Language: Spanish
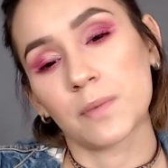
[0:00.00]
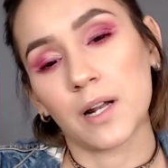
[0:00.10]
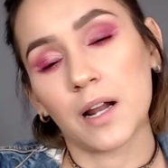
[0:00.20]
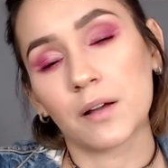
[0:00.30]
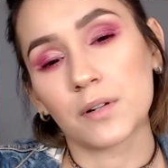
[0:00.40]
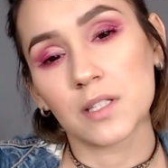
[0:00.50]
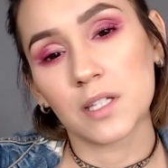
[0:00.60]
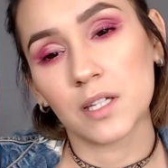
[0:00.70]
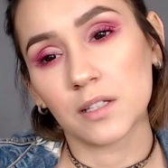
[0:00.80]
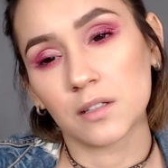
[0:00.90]
Vamos a
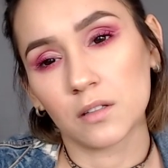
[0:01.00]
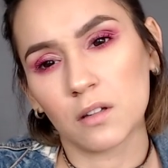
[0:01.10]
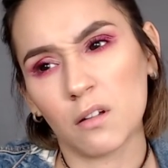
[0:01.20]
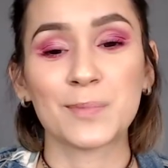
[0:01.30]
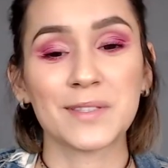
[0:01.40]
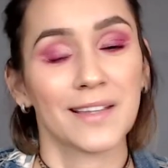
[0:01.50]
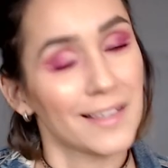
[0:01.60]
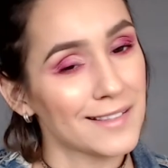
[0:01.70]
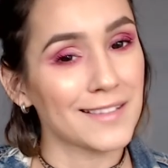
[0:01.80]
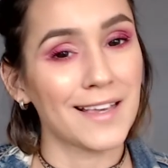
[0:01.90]
esperar a ver si estas
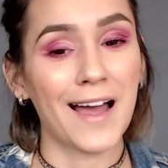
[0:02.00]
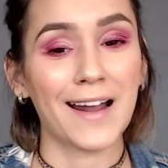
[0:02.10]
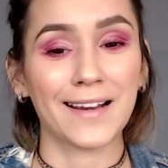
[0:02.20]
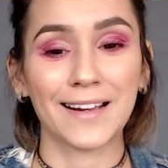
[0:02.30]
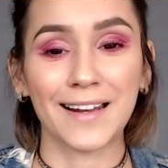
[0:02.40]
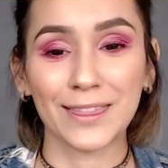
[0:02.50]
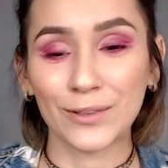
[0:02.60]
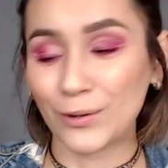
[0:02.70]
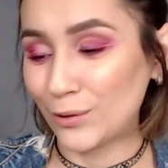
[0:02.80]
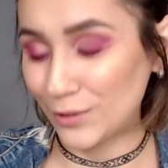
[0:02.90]
pestañas
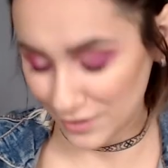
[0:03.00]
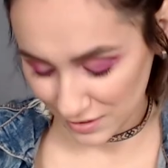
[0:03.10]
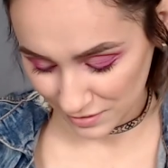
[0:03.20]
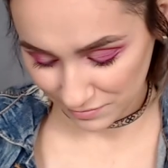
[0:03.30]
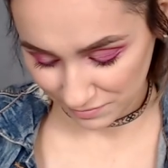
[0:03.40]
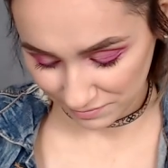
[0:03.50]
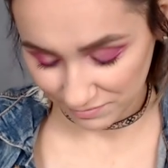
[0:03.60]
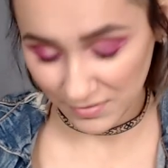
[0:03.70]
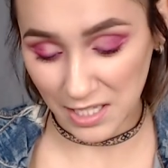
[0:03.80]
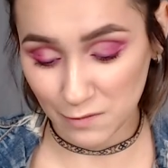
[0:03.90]
arreglan todo el
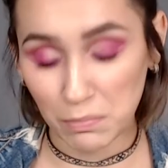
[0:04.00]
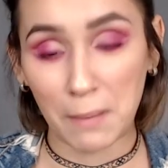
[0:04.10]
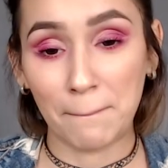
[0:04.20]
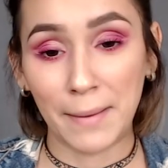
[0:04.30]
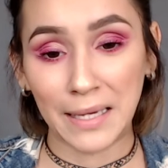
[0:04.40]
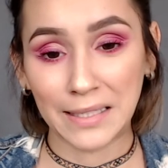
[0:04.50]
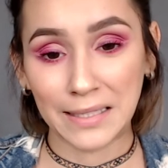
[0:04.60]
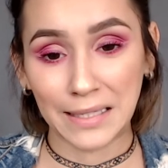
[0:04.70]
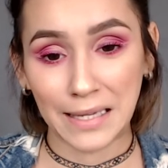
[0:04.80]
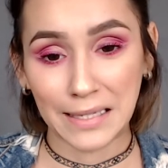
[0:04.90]

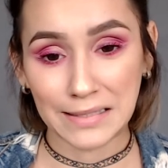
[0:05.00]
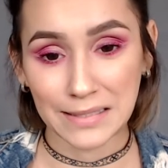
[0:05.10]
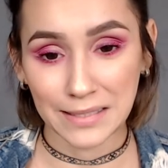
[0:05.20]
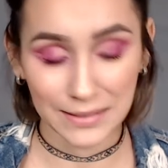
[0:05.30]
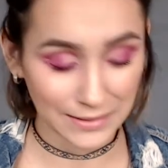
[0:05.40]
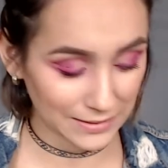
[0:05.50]
despapalle que ya hice.